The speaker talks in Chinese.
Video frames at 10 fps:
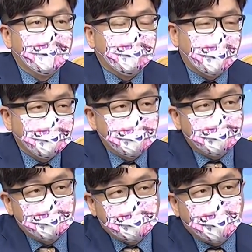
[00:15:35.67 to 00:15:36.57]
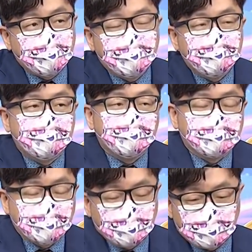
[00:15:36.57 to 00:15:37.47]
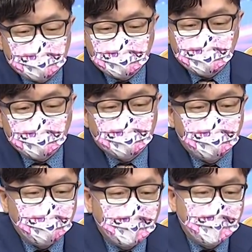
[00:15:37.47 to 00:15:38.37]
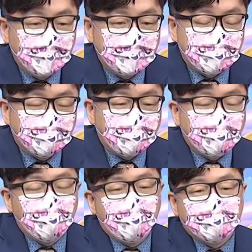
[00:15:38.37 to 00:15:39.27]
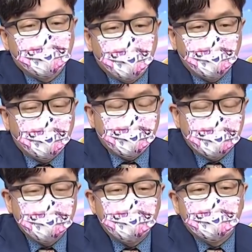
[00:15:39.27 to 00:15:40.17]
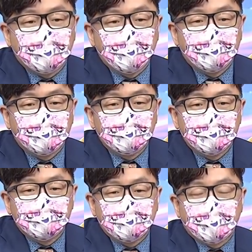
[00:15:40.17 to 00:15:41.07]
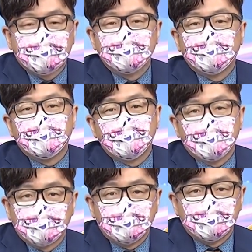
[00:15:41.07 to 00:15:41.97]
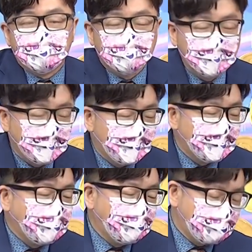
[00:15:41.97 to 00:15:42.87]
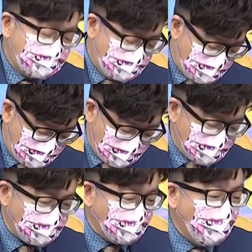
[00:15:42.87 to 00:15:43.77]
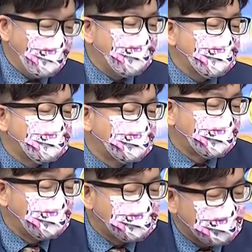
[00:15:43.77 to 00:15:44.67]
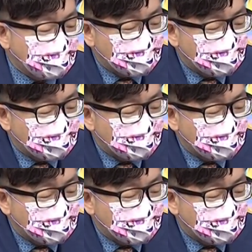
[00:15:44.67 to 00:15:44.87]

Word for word: 主要就是说前一阵子在那个很多什么量化交易啊、城市交易的人瞎扯一堆有的东西。那个，我比方说了，你在这边